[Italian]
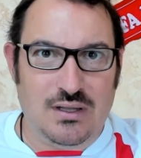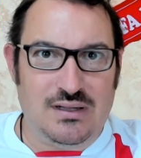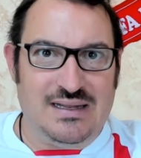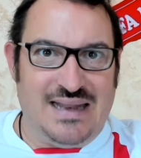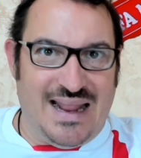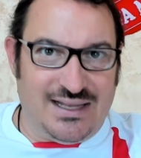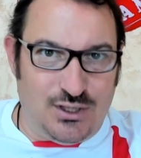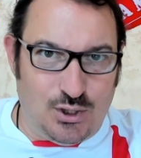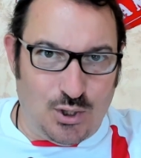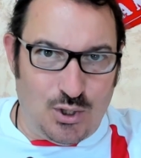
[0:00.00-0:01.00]

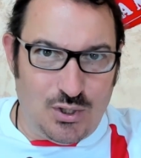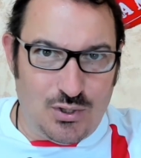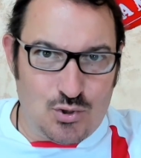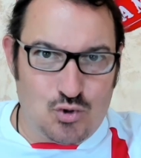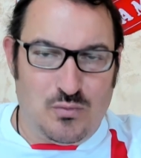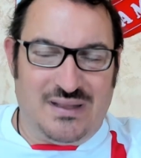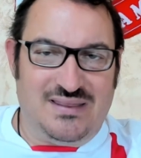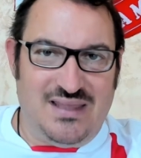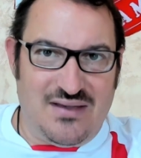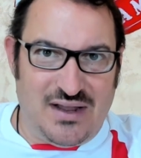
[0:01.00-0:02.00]
netto su
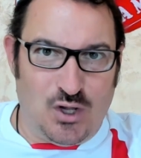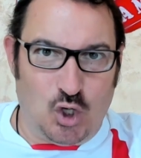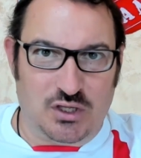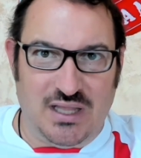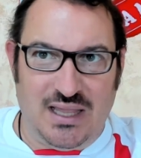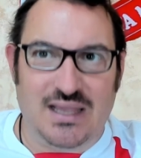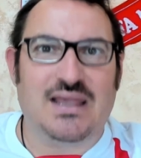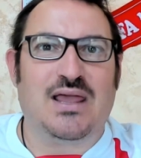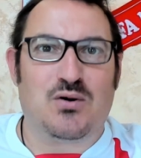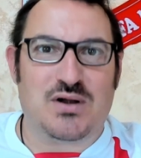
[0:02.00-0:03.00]
Mattia Valoti
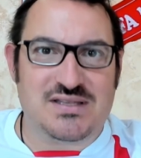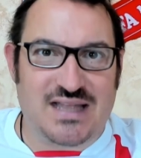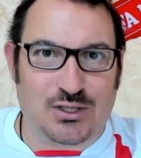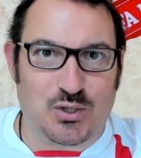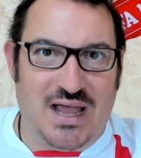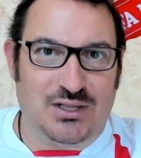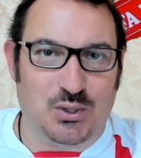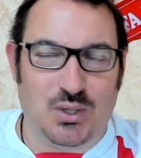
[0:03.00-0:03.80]
che non è stato dato.